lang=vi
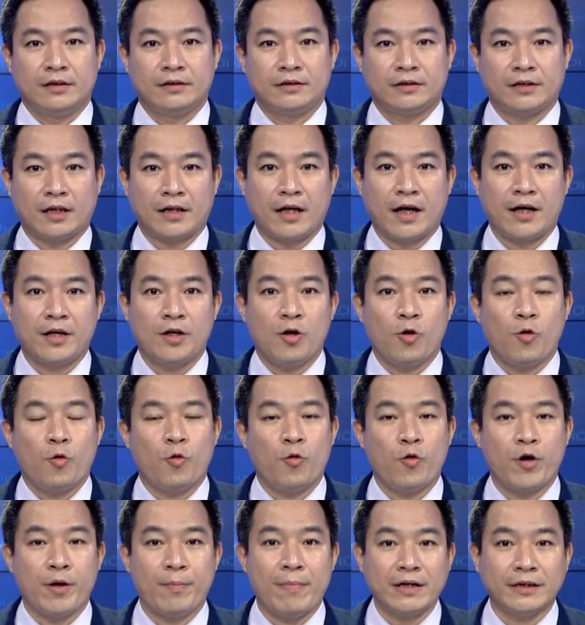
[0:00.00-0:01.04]
Sáng nay,
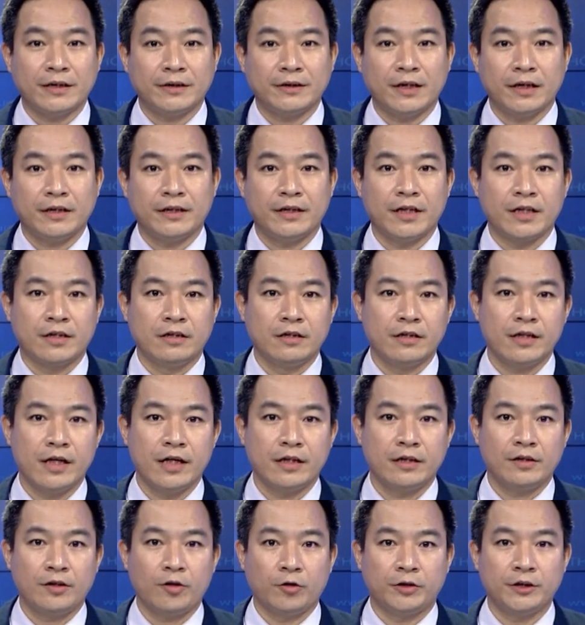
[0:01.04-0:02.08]
Ủy ban nhân dân tỉnh Hưng
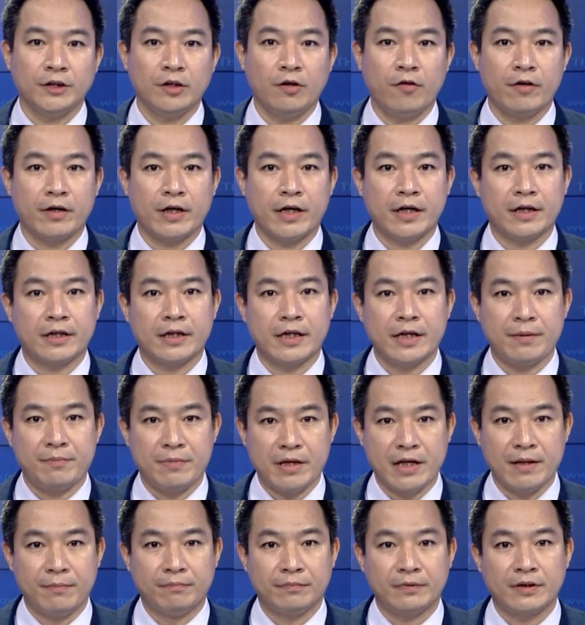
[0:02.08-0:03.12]
Yên tổ chức hội nghị kiểm
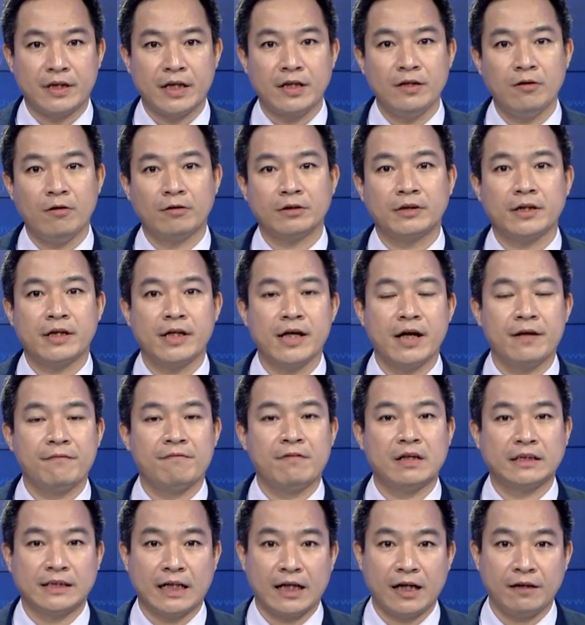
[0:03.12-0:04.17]
điểm tiến độ thực hiện
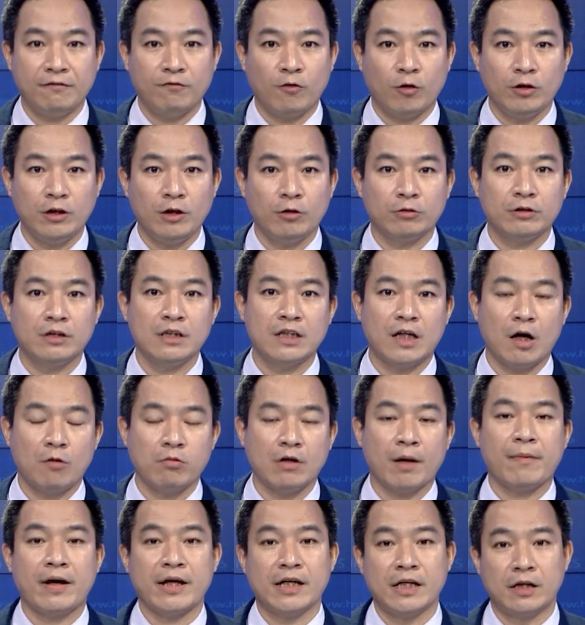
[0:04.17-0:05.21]
và giải ngân vốn đầu tư công
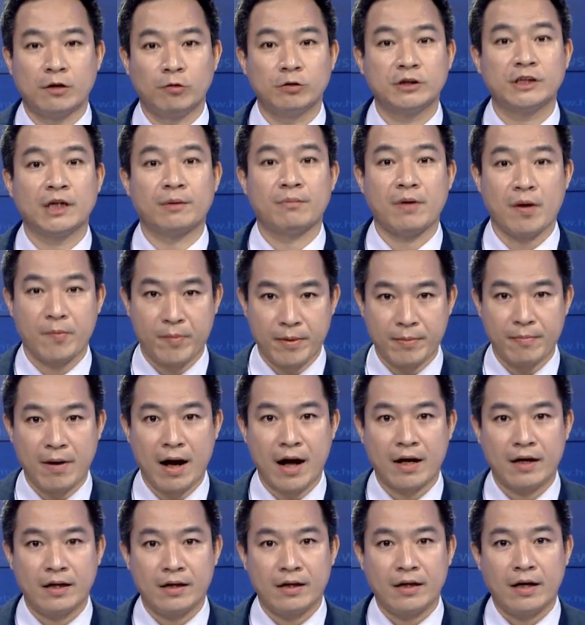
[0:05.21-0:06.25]
năm
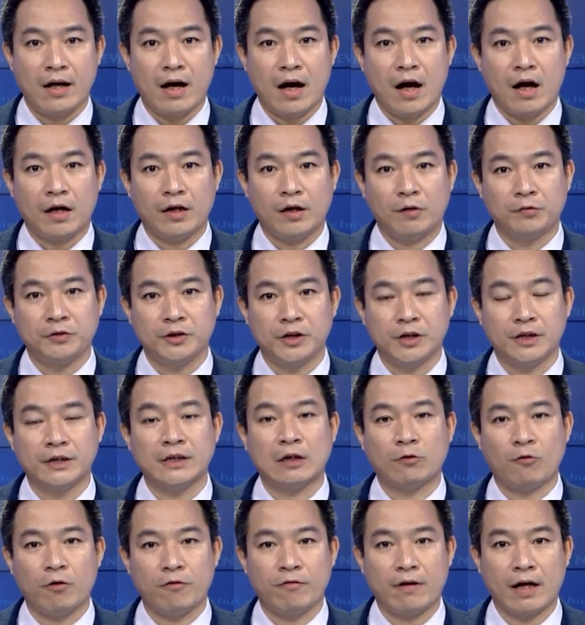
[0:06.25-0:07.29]
2023. Đồng chí
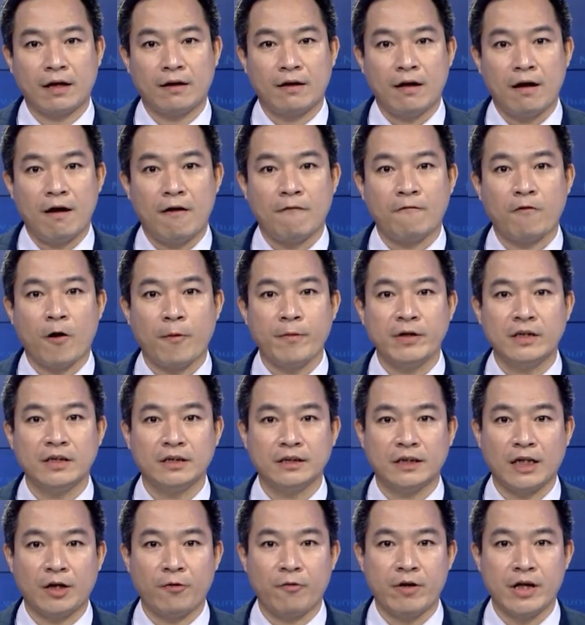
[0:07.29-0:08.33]
Trần Quốc Văn, Phó Bí thư
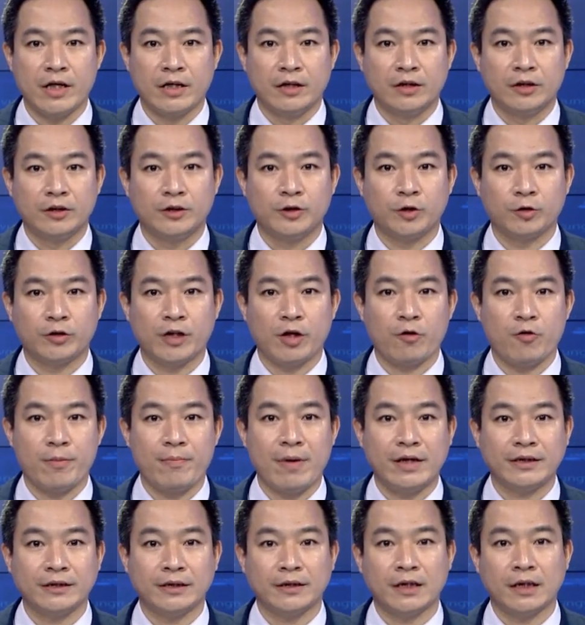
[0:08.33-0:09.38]
tỉnh ủy, Chủ tịch Ủy
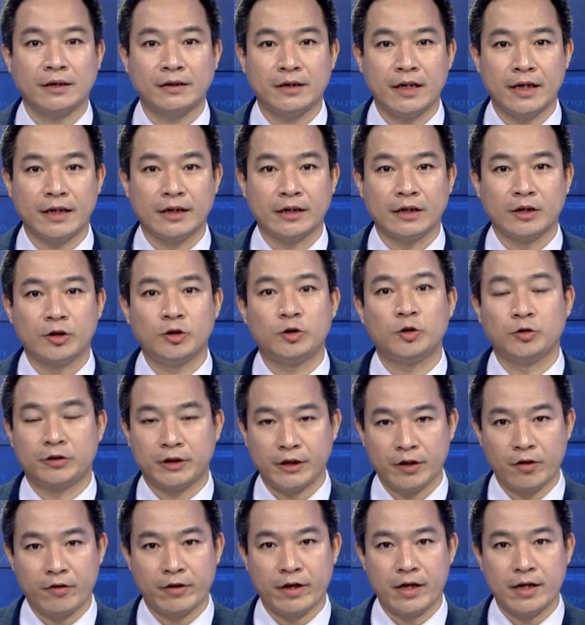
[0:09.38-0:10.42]
ban nhân dân tỉnh chủ
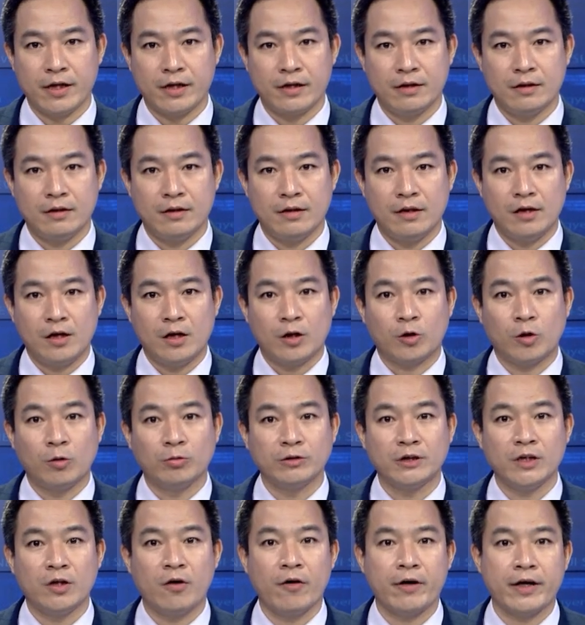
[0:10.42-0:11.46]
trì hội nghị.
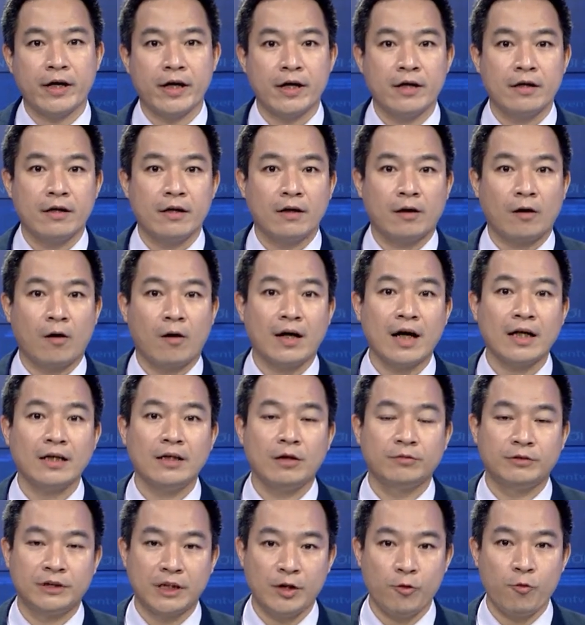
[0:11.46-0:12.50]
Cùng dự hội nghị có các
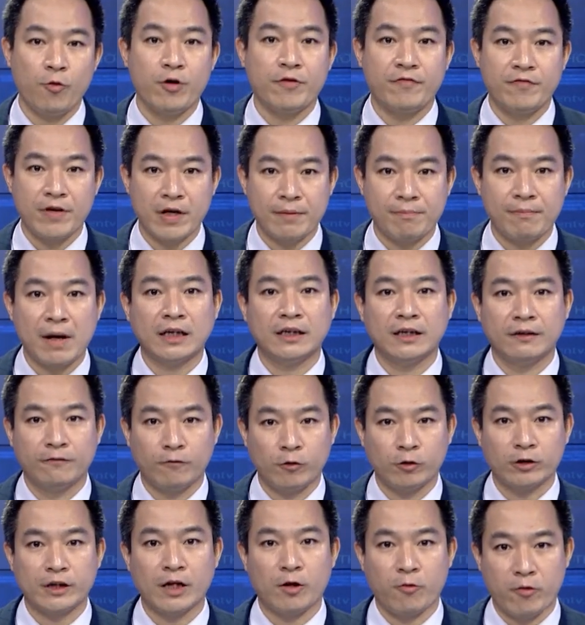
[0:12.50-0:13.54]
đồng chí ủy viên Ban Thường
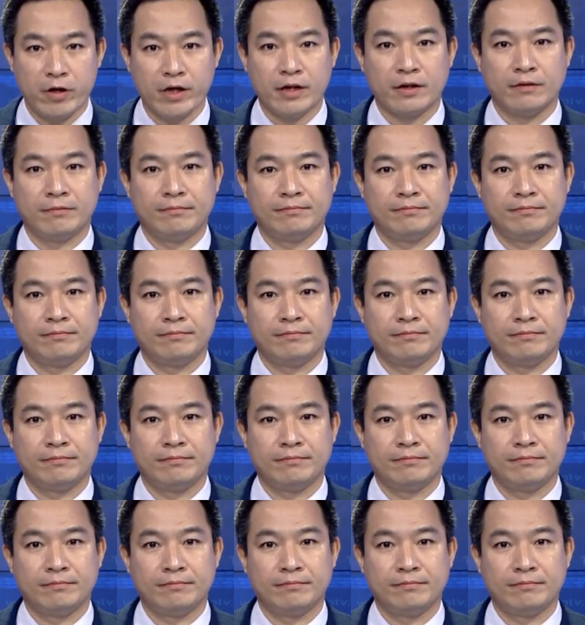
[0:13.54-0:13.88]
vụ tỉnh ủy.